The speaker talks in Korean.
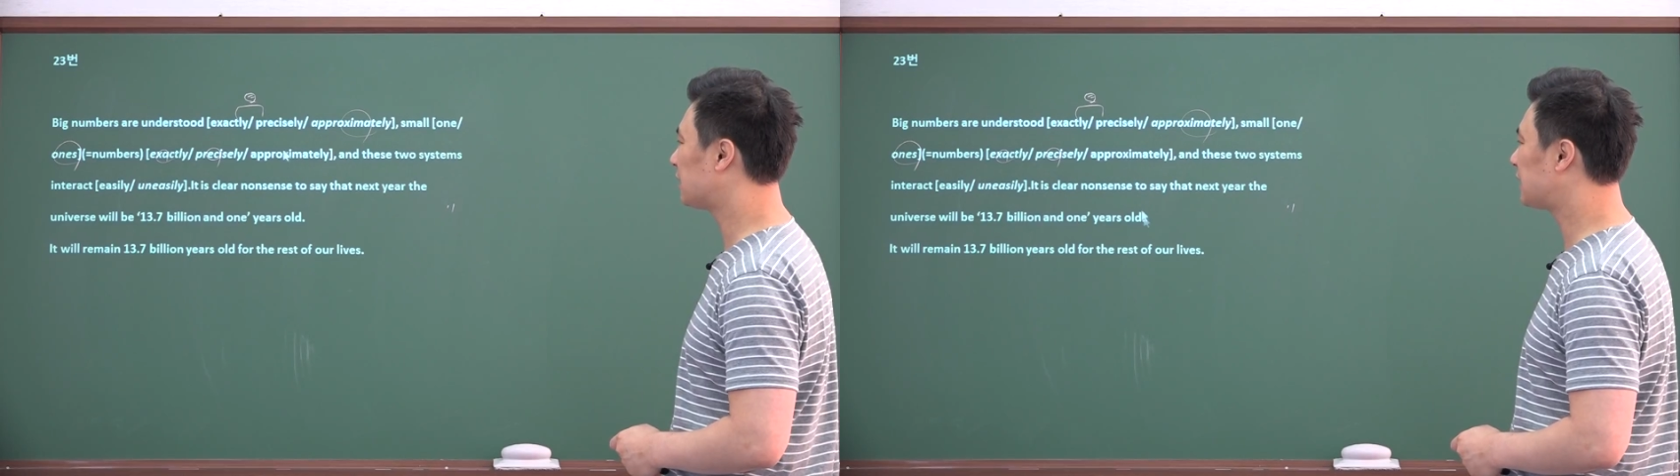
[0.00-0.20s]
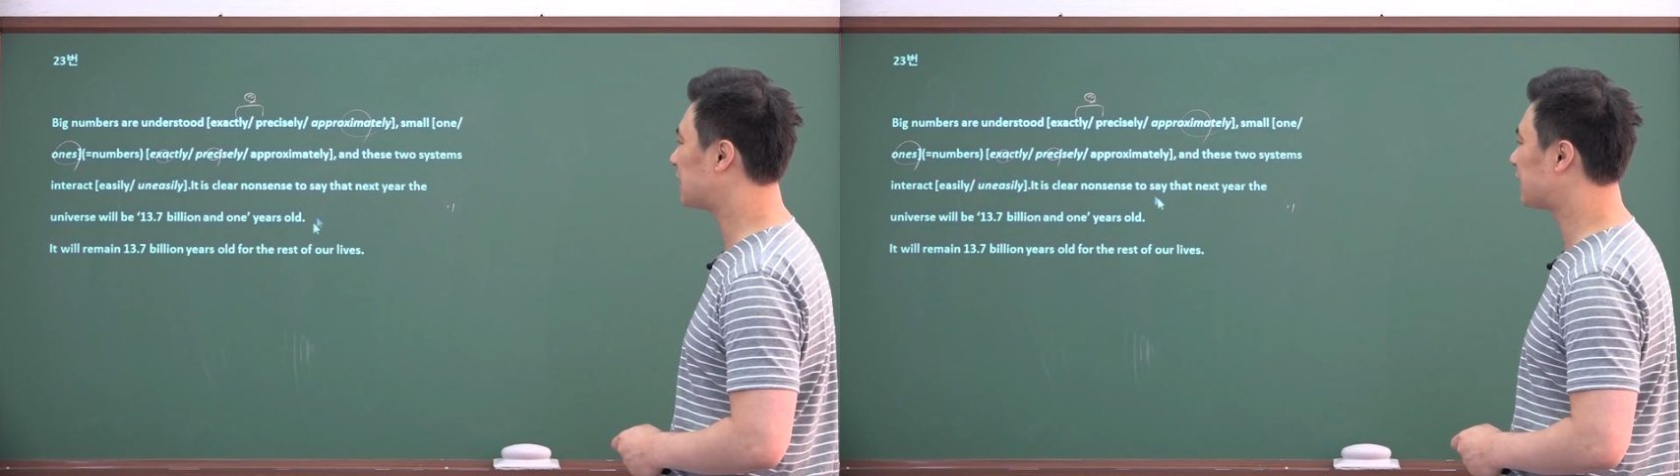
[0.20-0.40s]

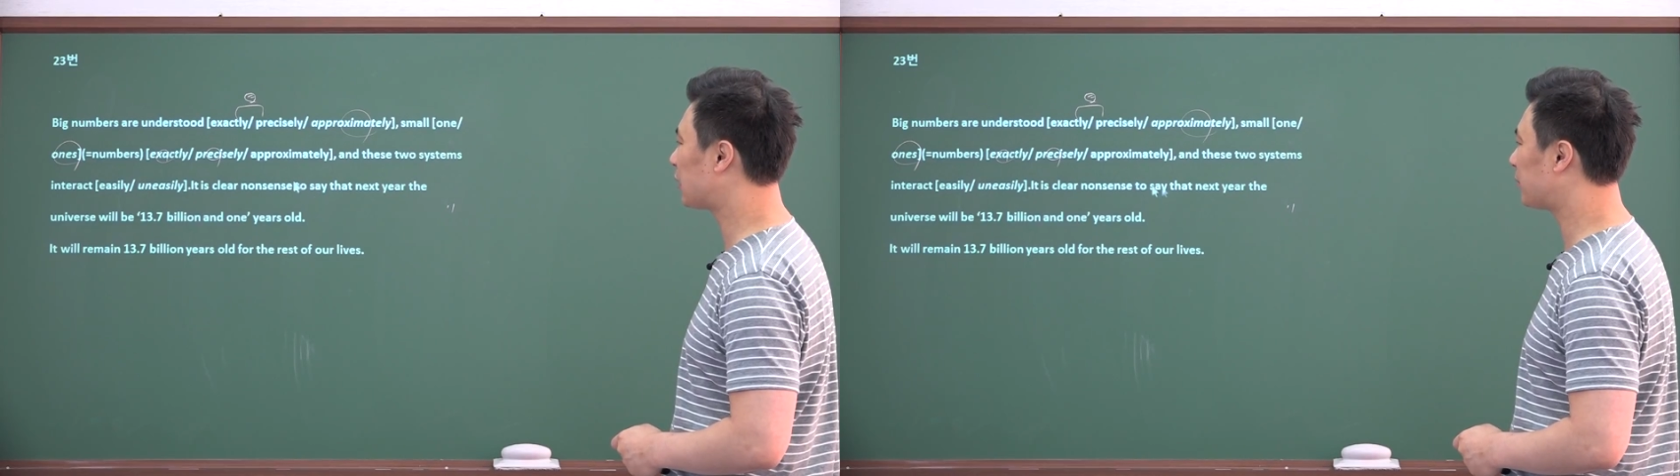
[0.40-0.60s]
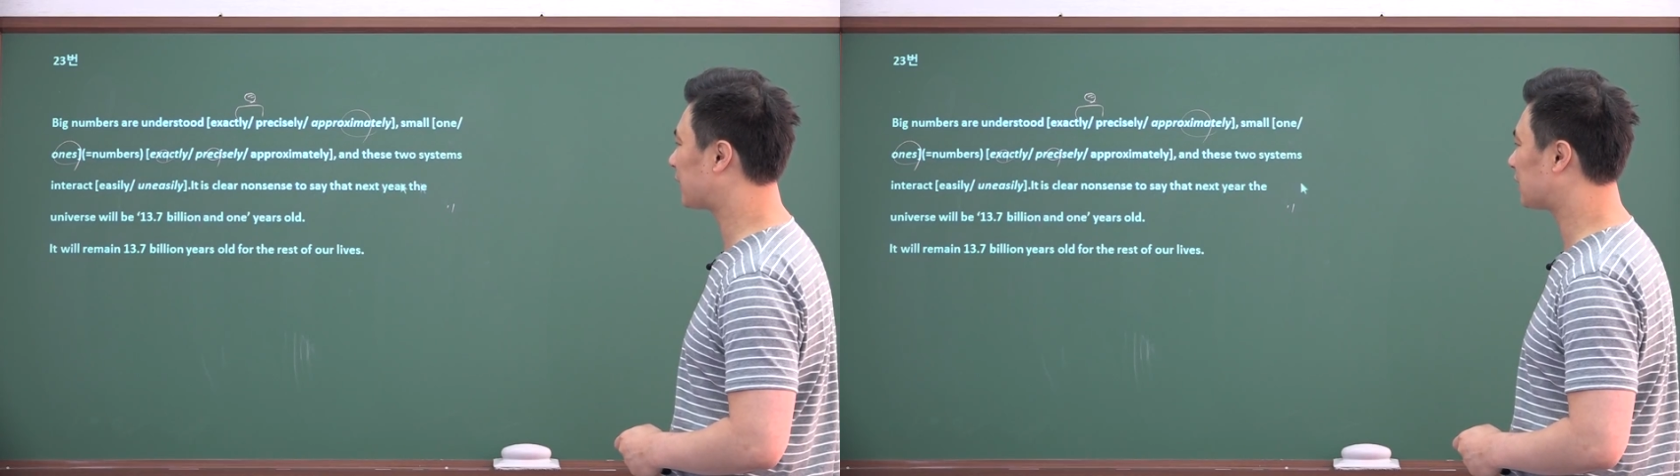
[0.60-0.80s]

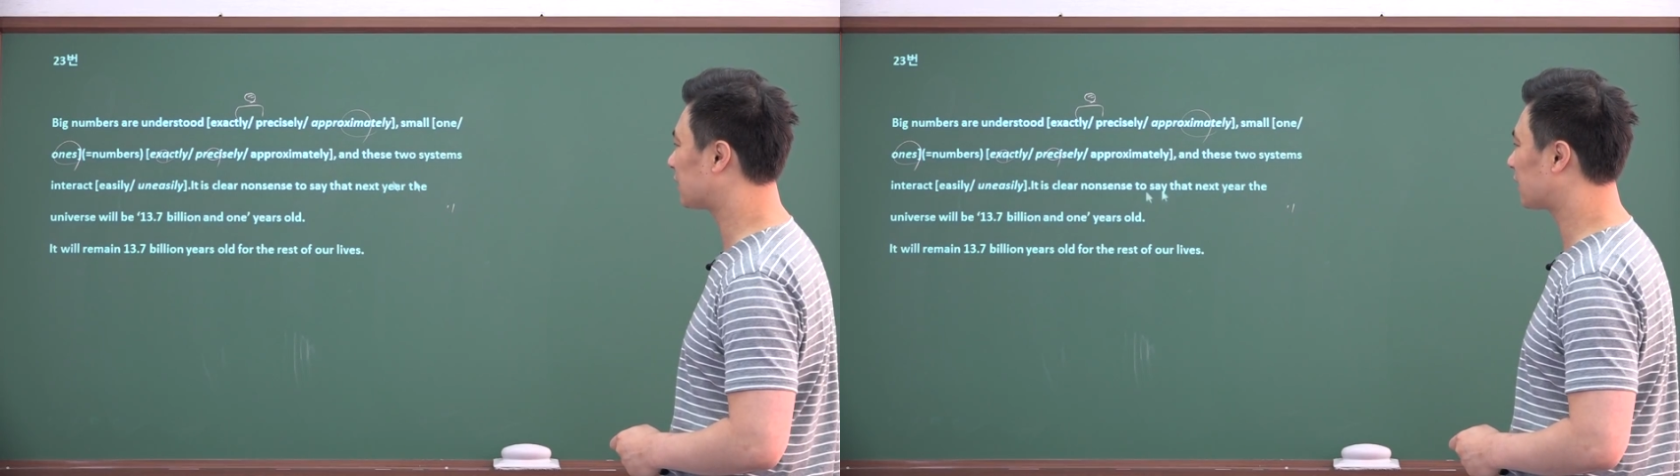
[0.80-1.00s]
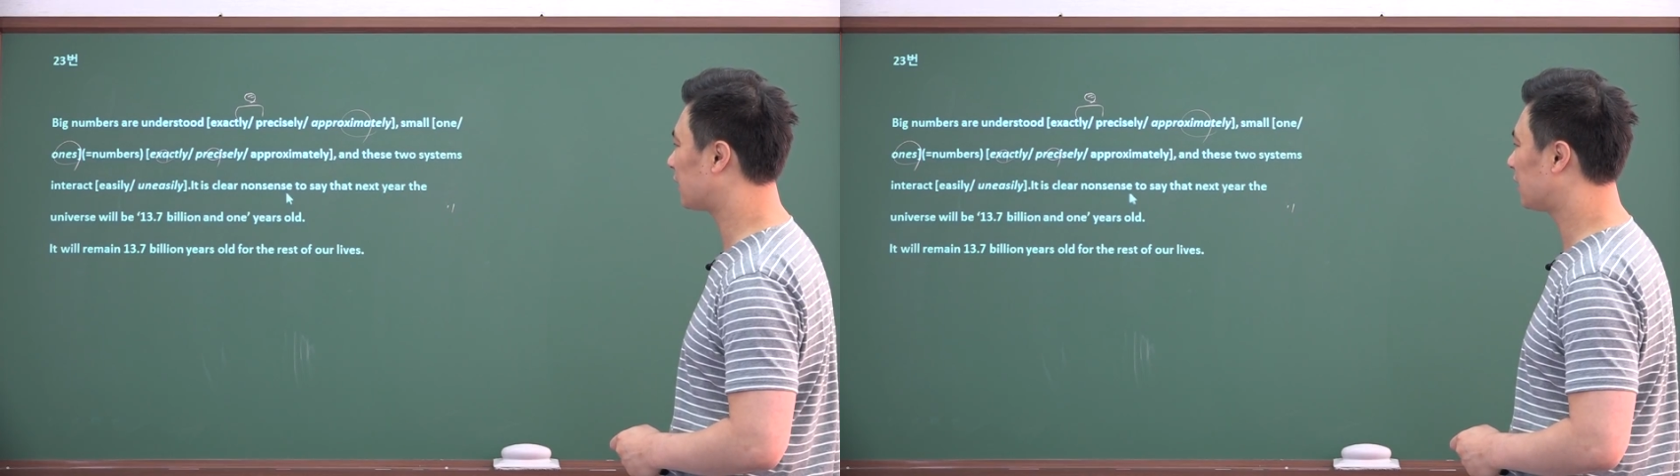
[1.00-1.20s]
대대라고 말하는 게.